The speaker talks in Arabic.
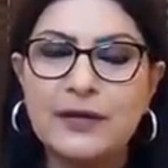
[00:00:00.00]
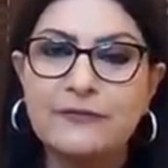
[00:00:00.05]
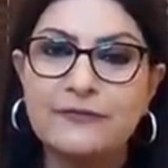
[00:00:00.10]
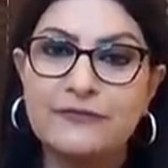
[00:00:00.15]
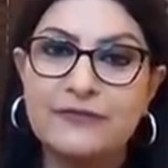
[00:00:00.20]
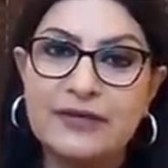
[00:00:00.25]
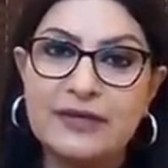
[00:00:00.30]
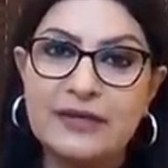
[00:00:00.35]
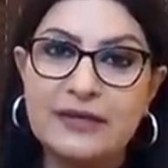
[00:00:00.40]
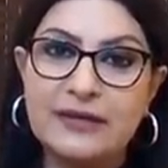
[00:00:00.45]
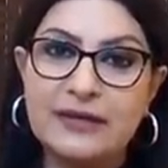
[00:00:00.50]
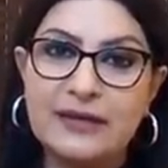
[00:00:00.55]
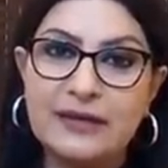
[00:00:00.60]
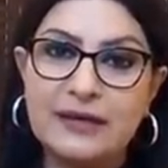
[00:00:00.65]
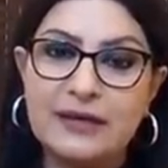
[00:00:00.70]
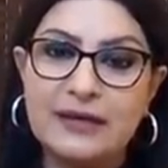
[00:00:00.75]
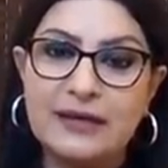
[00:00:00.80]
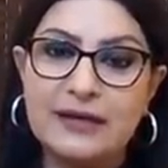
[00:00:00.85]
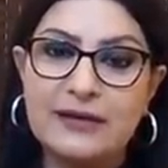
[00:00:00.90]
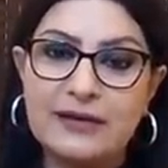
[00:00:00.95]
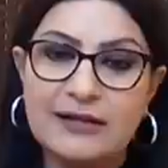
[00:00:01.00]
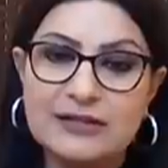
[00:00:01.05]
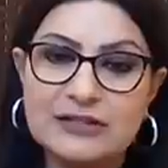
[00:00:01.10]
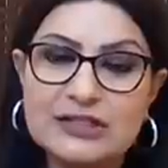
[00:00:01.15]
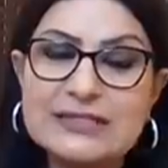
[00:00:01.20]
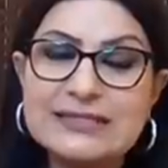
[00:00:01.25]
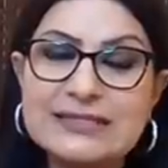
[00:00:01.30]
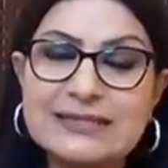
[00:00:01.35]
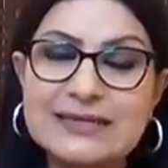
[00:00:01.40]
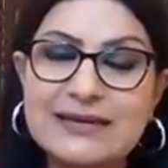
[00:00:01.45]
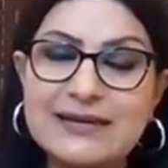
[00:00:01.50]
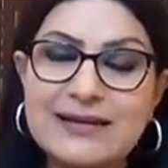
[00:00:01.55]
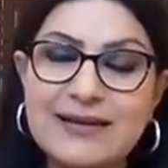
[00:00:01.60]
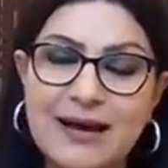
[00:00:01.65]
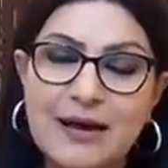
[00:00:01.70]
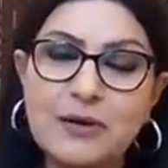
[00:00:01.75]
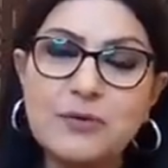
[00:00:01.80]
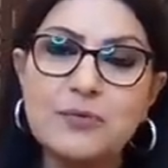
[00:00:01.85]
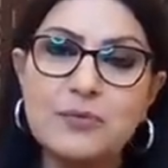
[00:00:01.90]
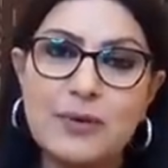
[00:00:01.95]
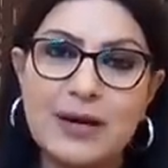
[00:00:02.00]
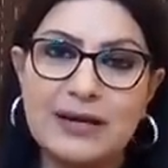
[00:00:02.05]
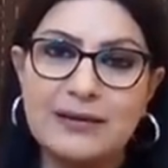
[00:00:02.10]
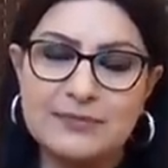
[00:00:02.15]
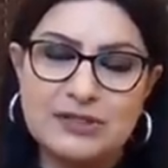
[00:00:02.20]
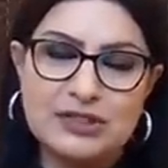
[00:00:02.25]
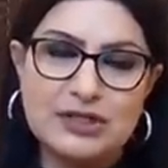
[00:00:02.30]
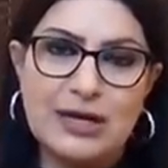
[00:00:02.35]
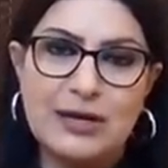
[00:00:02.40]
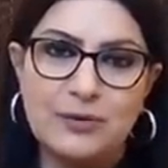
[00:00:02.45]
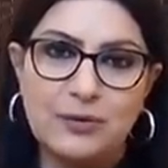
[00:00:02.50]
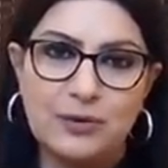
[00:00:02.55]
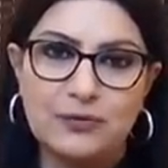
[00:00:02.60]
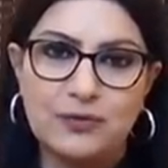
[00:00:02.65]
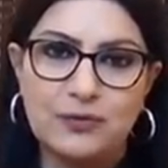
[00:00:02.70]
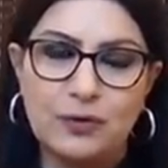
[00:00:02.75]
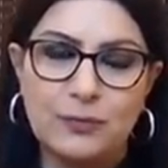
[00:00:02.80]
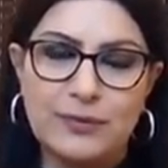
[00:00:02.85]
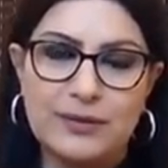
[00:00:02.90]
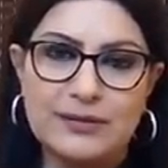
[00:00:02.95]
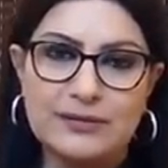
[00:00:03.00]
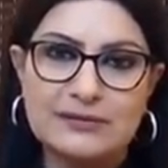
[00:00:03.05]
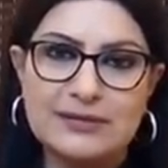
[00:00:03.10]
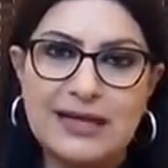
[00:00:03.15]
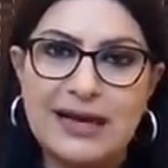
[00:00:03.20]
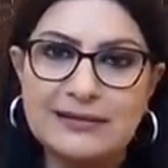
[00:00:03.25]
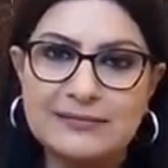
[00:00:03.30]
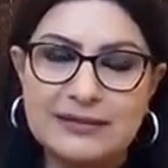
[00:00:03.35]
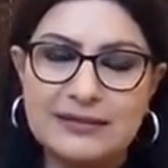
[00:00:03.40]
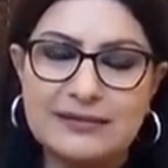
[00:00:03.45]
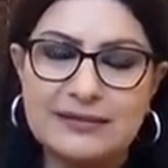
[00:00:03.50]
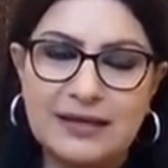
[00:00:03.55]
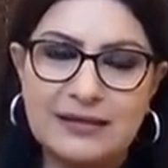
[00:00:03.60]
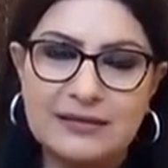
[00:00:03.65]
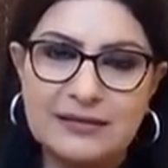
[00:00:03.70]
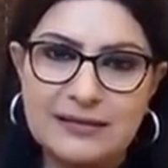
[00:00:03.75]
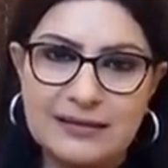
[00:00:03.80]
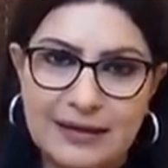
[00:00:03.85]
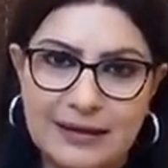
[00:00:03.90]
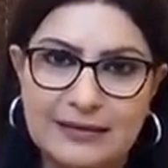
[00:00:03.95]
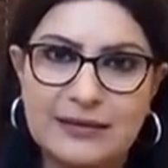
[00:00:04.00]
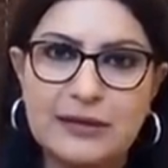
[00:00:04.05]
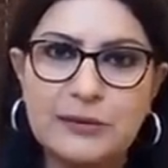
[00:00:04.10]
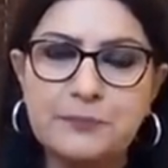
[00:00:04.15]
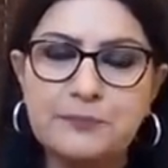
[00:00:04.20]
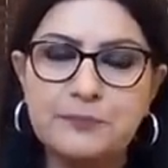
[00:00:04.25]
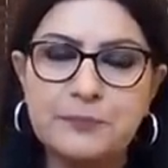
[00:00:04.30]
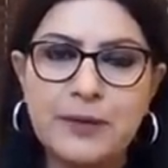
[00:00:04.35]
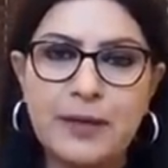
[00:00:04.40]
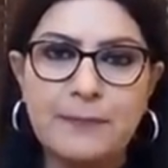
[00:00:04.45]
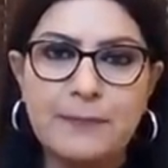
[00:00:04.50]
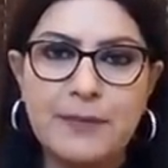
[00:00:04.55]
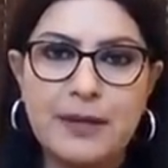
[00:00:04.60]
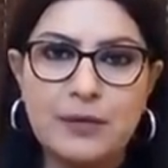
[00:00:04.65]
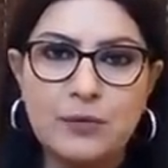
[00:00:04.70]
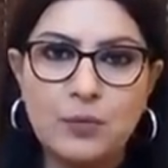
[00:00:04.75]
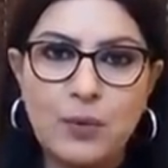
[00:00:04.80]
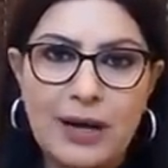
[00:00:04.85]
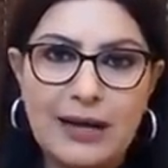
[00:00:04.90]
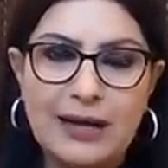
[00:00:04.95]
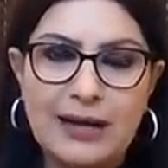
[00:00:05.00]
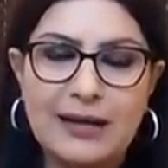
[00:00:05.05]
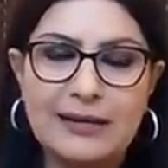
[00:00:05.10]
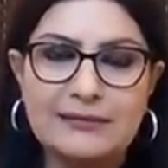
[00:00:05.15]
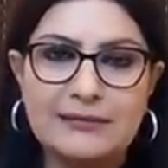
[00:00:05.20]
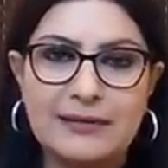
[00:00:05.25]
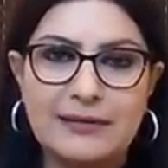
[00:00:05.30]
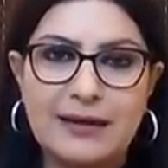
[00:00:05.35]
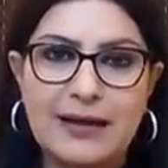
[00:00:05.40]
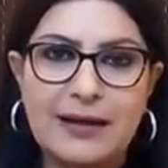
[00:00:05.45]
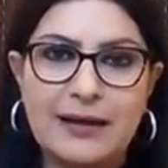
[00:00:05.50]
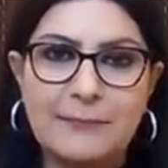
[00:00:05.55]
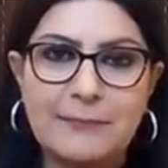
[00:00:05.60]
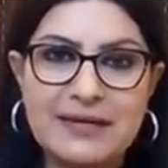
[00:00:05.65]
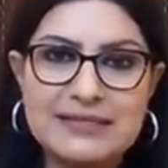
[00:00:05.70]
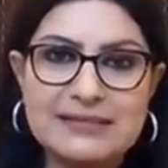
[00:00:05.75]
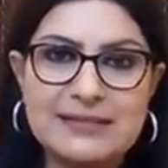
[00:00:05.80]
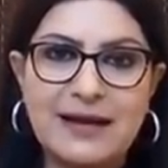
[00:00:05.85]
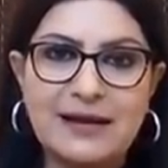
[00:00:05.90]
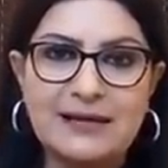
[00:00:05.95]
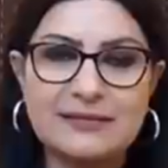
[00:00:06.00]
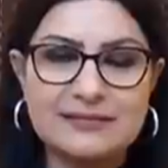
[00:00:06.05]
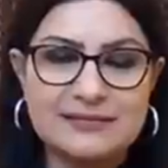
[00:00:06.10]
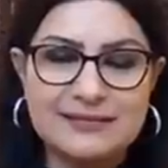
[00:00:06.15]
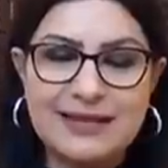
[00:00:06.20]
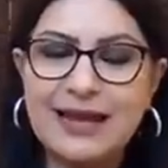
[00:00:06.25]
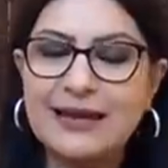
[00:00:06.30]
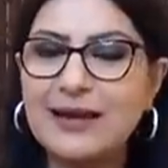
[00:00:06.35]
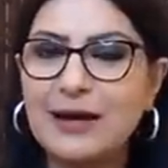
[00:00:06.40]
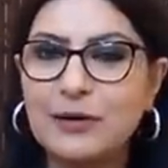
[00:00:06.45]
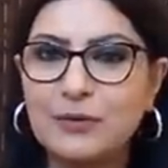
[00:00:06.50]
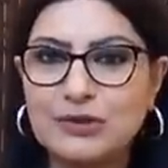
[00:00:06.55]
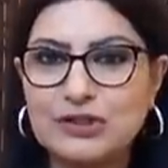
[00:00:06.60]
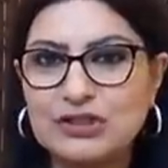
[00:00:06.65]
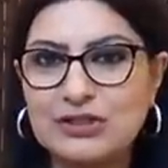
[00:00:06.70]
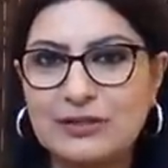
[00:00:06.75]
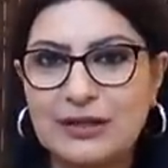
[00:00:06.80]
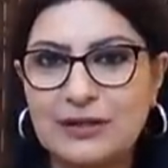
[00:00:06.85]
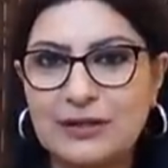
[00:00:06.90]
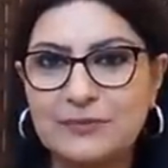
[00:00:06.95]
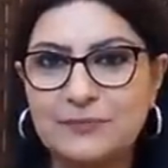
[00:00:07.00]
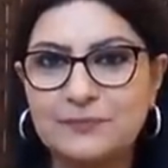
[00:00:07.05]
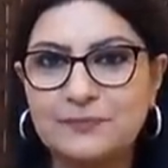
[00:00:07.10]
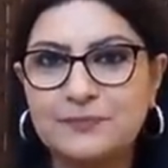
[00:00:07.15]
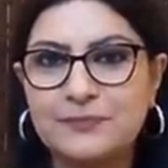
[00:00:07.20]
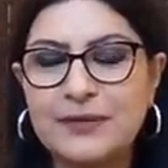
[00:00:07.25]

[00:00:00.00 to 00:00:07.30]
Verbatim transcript: في الجزء الأول من شهر أكتوبر تحديدا يعني من واحد لمساء 22